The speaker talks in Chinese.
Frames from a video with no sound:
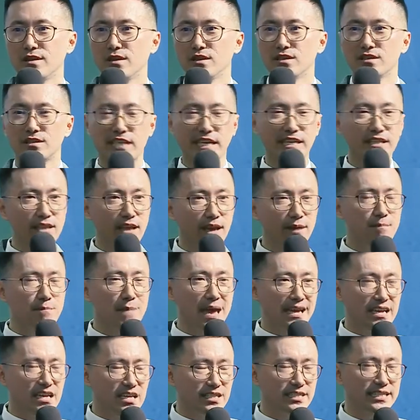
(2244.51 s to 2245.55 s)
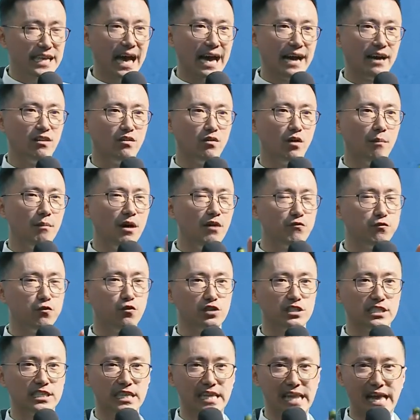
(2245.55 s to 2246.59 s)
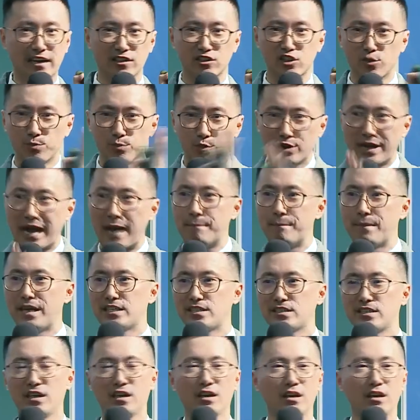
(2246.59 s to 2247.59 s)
今天每一场我们夫妻俩都不敢 miss。